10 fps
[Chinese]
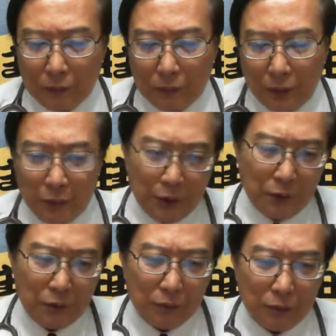因
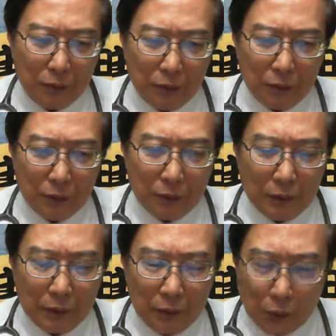为
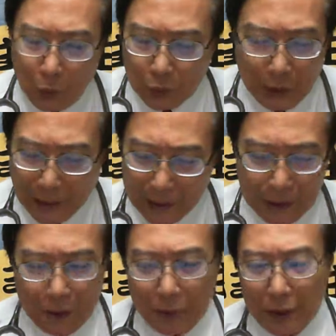讲出人的
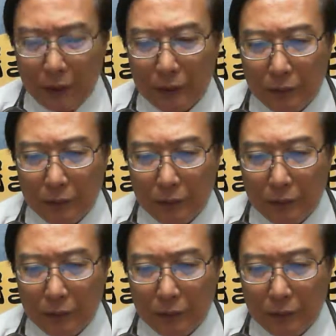性命。